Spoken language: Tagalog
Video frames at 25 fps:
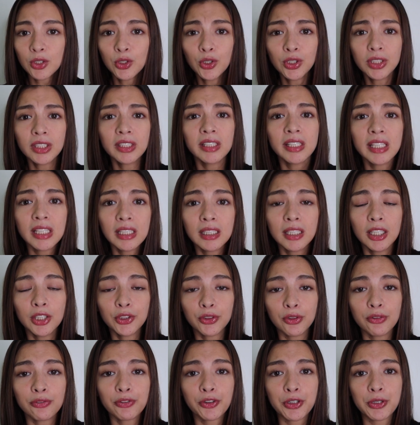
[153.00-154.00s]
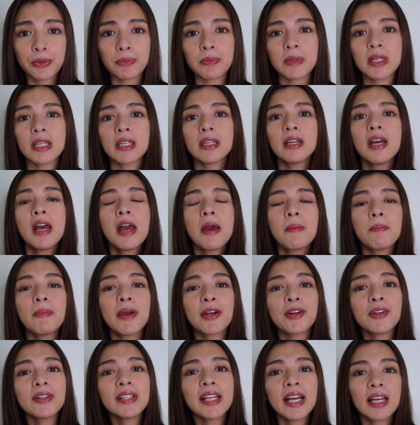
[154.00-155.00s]
good deal ito for me.
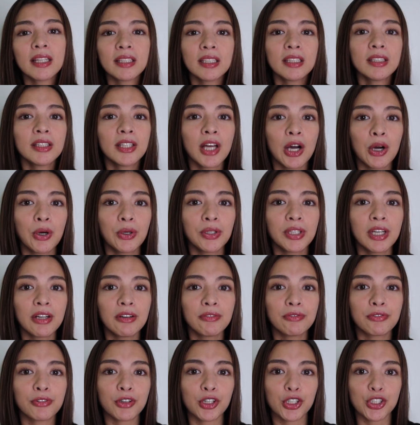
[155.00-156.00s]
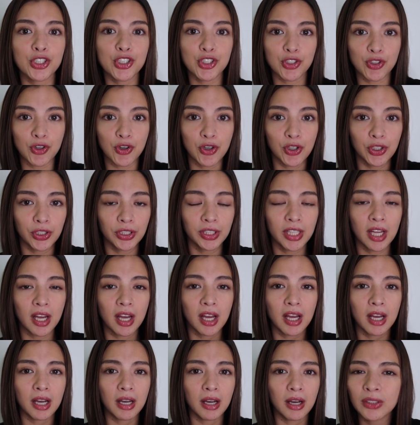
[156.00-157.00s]
Meron nga din daw na version
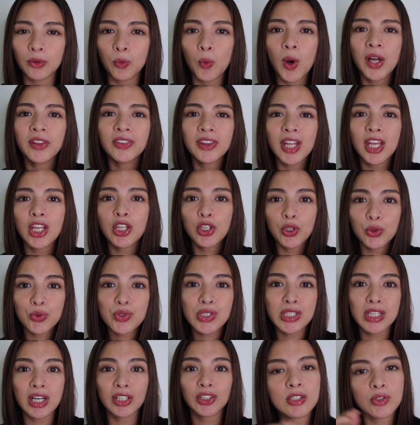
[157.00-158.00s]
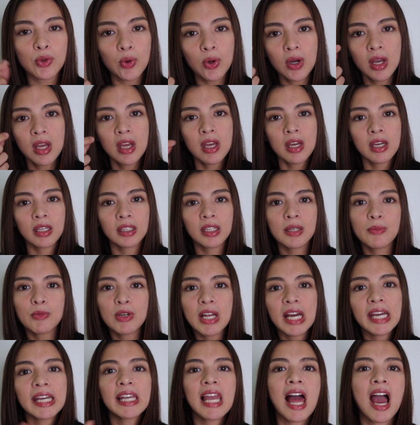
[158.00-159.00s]
na one day use lang. So, hindi
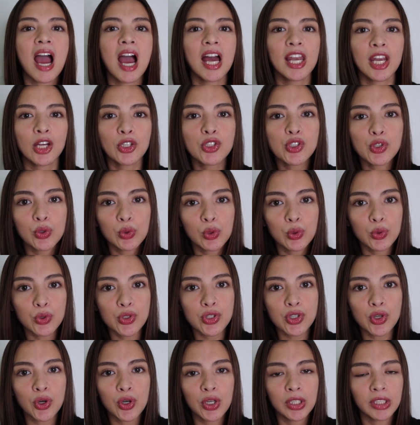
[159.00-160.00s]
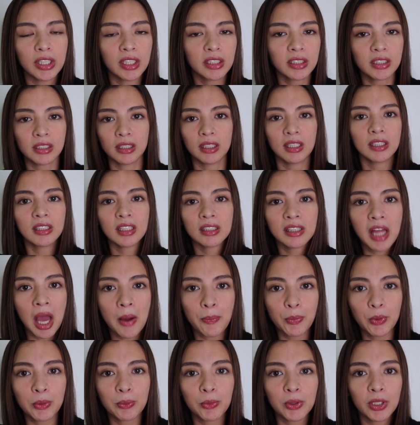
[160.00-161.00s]
mo na kailangan ng solution at
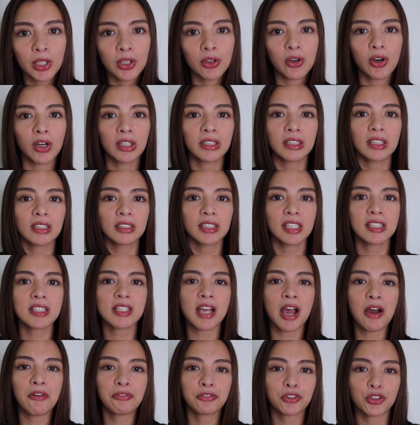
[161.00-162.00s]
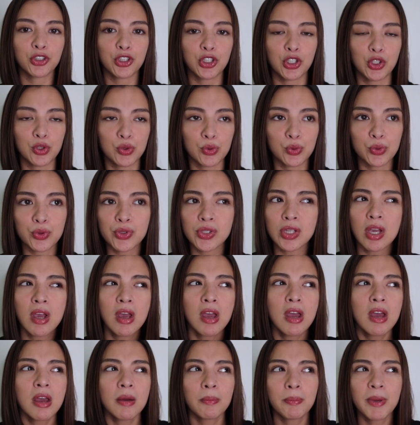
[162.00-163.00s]
itatapon mo na yung contact lens after use.
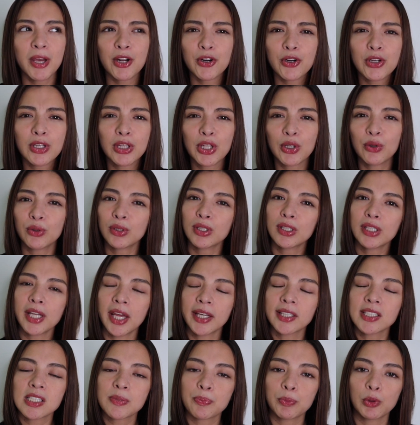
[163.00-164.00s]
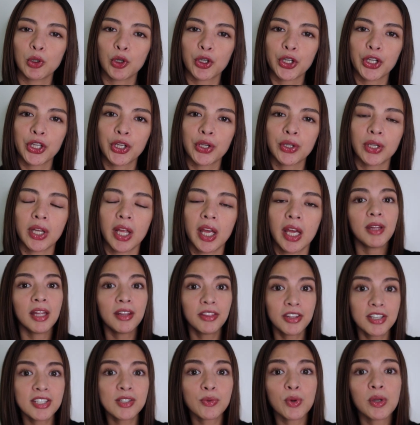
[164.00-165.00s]
Pero hindi ko na na-explore yun eh.
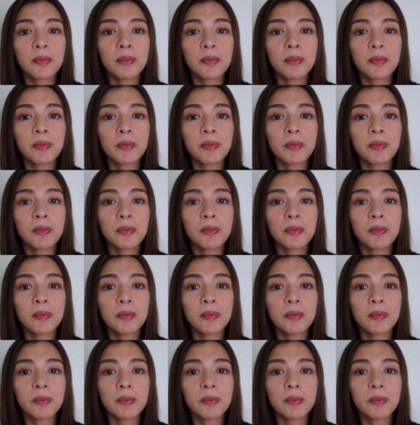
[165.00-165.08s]
And this